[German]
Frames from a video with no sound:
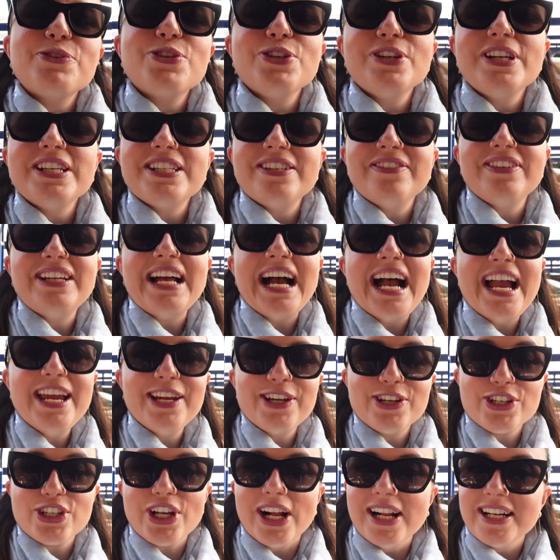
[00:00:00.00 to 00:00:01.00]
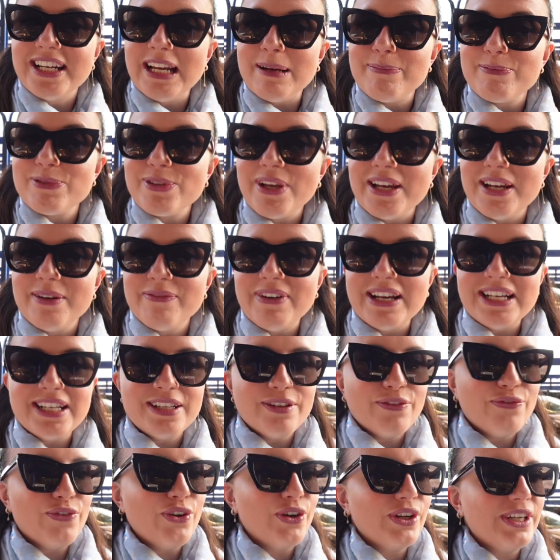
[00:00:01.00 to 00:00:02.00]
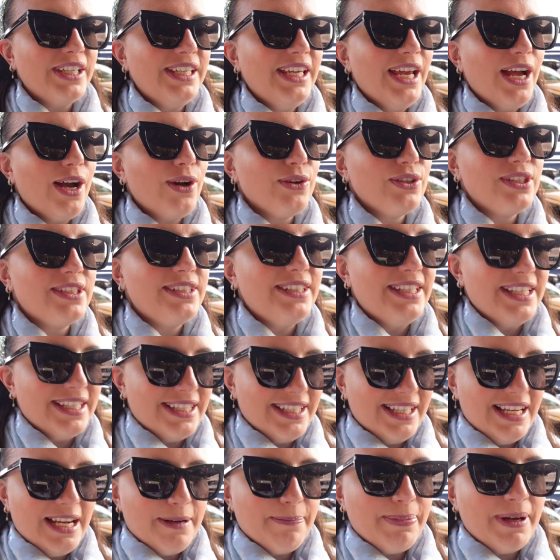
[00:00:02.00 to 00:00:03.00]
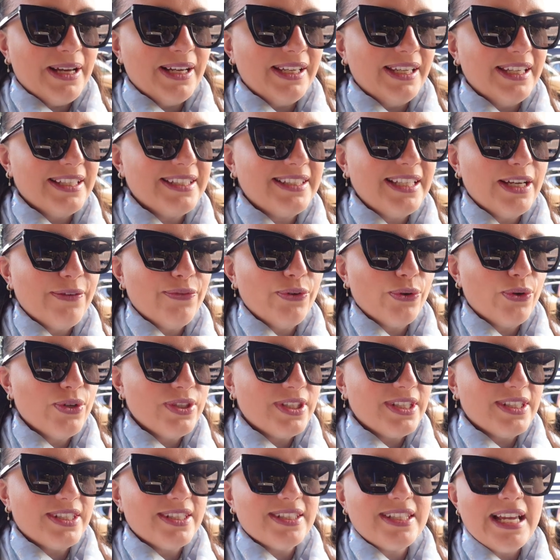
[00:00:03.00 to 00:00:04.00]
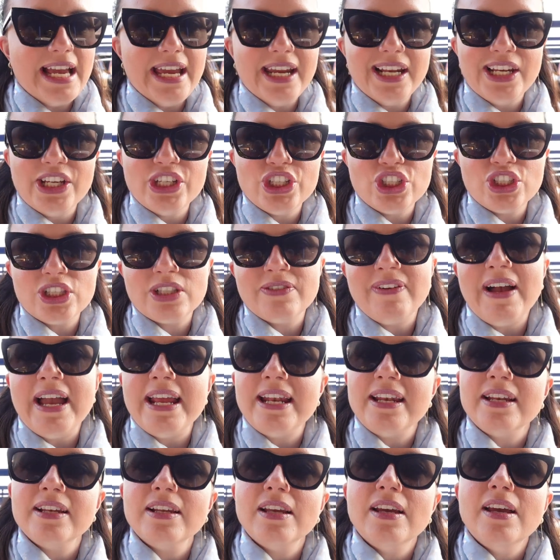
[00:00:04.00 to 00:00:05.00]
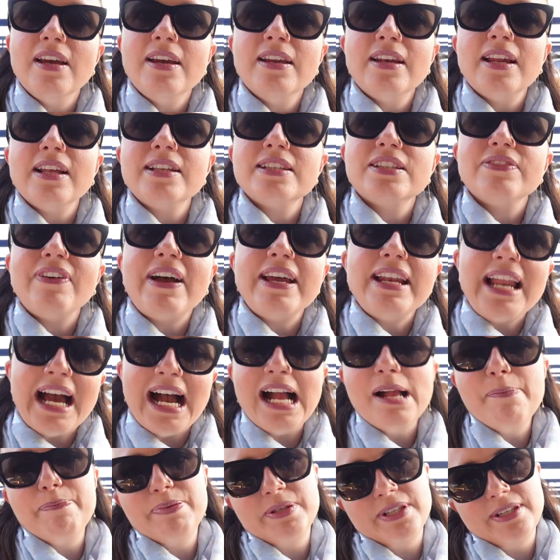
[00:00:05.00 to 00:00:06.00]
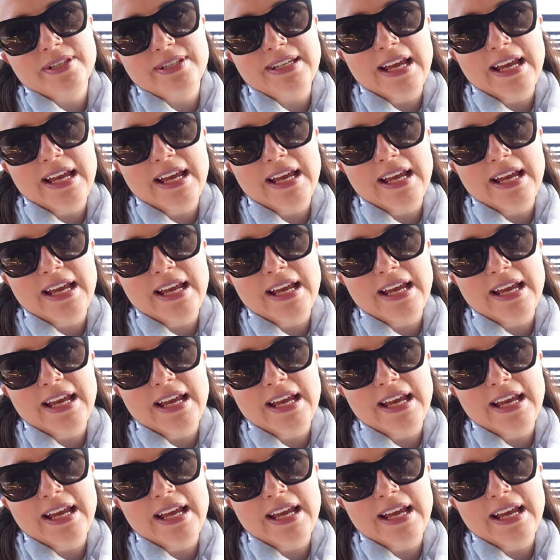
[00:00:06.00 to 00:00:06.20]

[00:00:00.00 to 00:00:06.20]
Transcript: und schön, dass ihr wieder eingeschaltet habt zu einem weiteren Vlog hier aus Disneyland Paris. Ja, für uns ist es eigentlich zwei, der zweieinhalbste